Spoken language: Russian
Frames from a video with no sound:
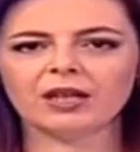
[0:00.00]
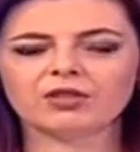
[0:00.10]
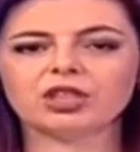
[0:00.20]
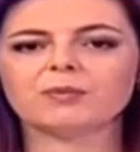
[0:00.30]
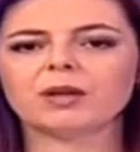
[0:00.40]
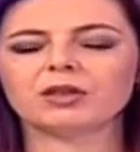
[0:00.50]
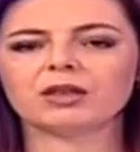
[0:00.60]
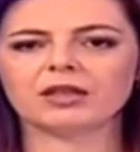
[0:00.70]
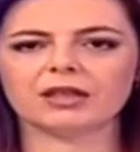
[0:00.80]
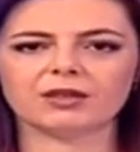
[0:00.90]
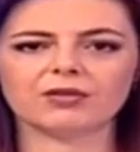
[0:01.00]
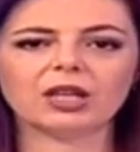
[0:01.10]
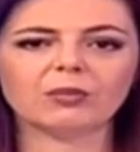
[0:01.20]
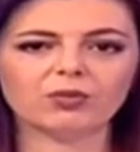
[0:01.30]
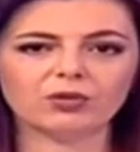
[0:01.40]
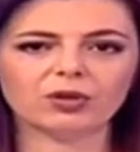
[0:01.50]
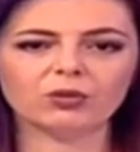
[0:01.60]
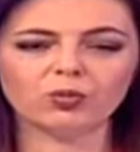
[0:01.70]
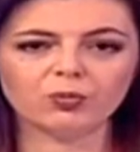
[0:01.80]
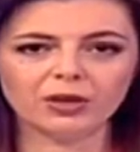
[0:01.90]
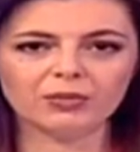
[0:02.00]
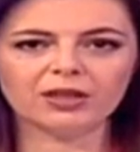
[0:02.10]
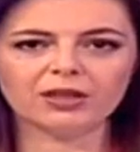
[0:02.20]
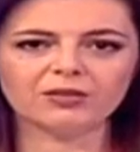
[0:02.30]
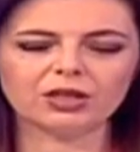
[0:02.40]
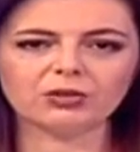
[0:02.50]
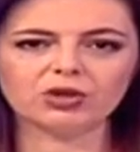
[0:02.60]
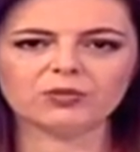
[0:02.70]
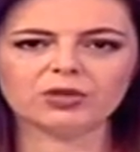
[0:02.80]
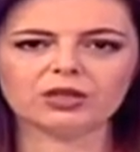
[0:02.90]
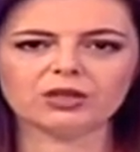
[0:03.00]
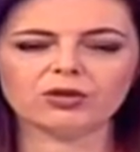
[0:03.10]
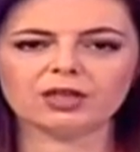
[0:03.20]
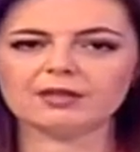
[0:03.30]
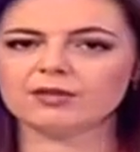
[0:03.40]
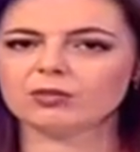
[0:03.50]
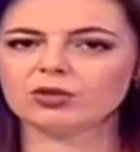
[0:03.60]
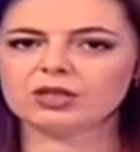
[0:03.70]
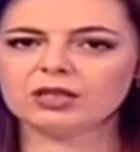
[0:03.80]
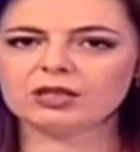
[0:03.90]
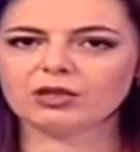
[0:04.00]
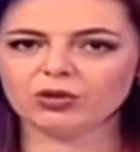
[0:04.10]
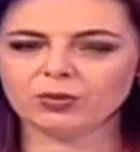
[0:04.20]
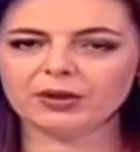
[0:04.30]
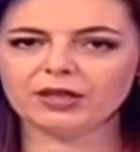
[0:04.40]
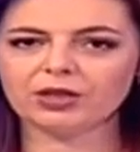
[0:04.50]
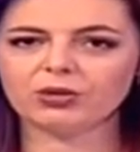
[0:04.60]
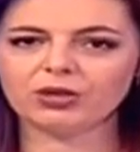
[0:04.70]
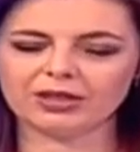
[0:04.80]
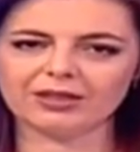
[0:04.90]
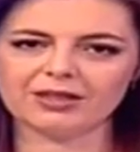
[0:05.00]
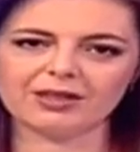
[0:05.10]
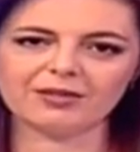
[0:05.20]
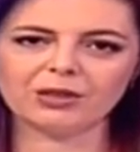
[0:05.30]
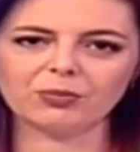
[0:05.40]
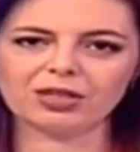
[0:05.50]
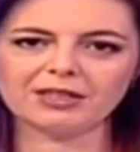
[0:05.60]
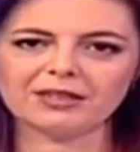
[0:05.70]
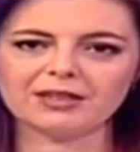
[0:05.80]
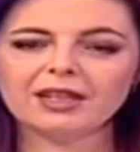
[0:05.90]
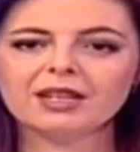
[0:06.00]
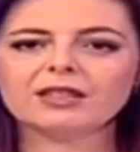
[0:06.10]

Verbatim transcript: В честь памятной даты в Тамбове у памятника выдающемуся государственному деятелю и поэту организовали праздник.